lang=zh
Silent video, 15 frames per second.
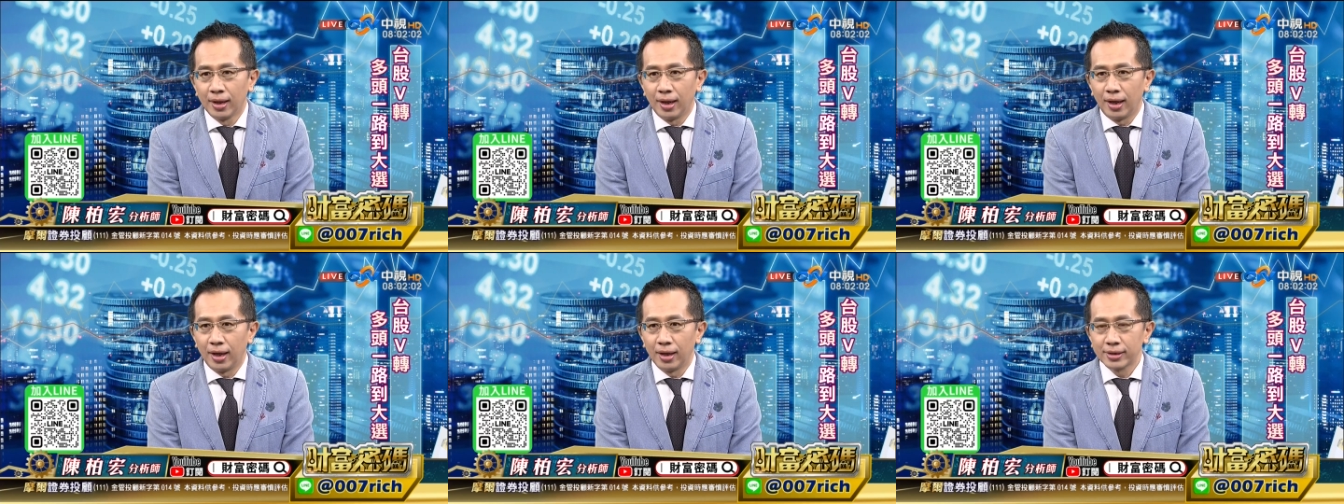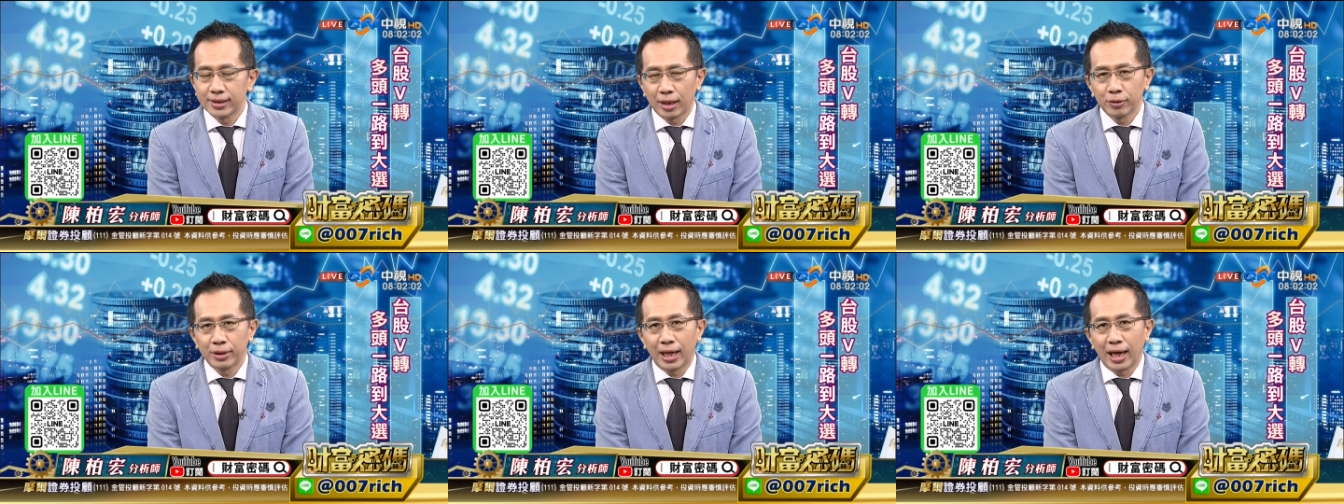啊，
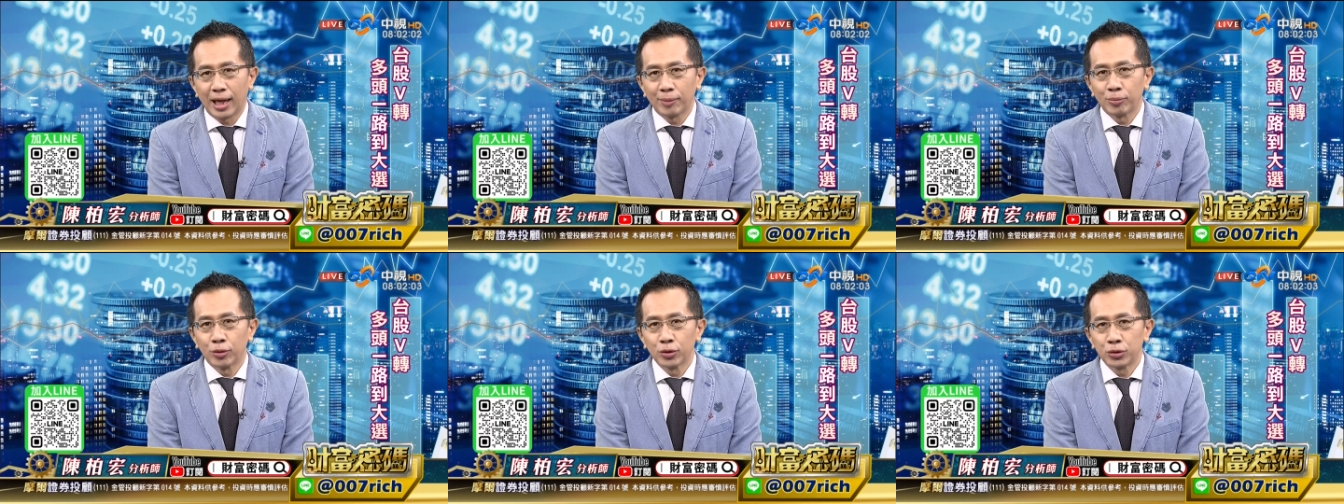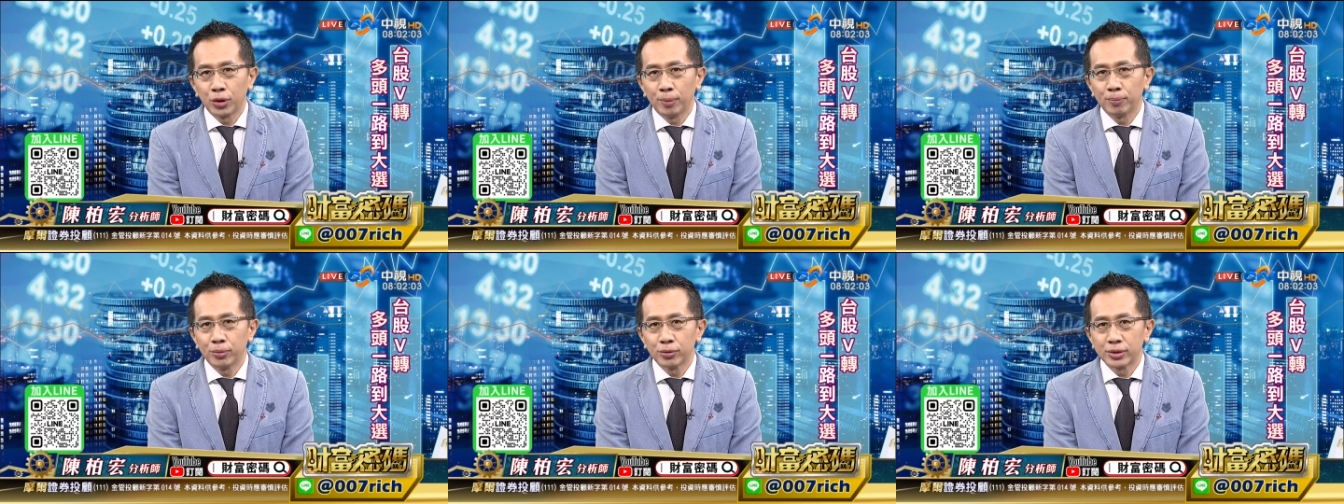沙地阿拉伯
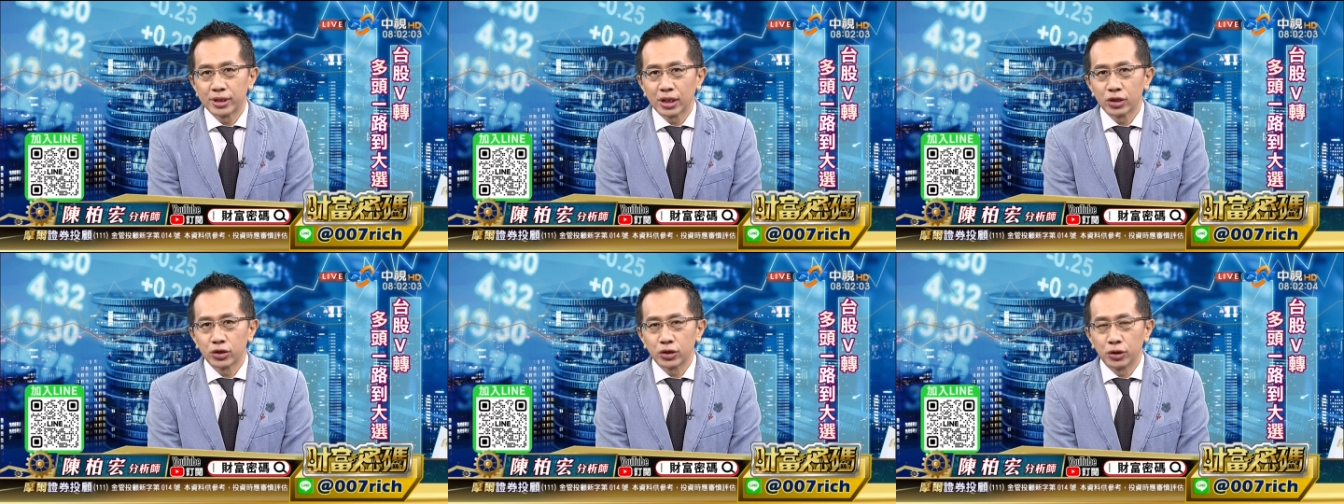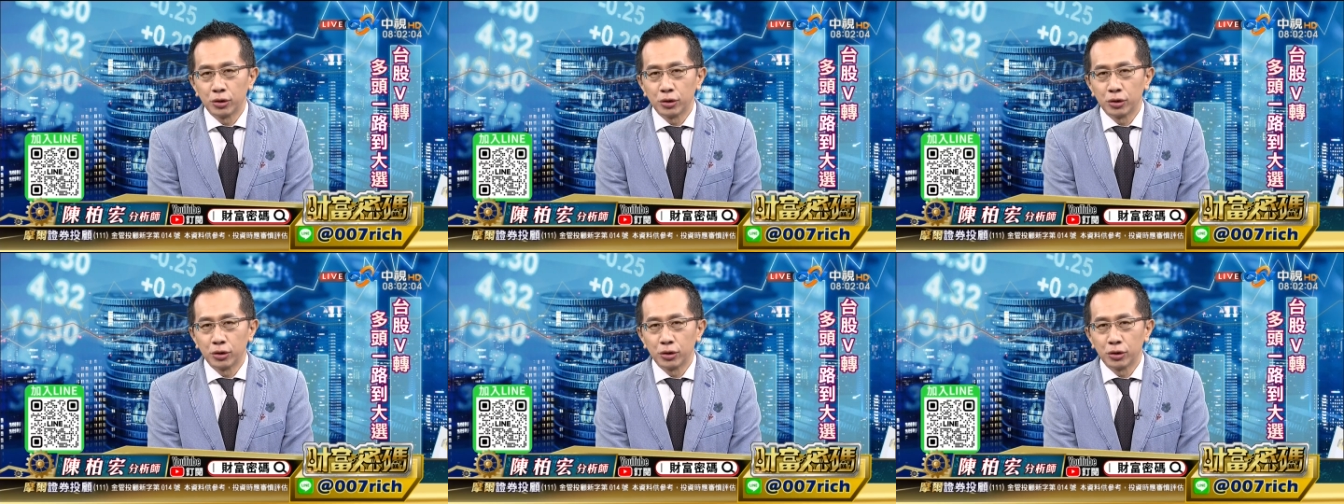宣布这个石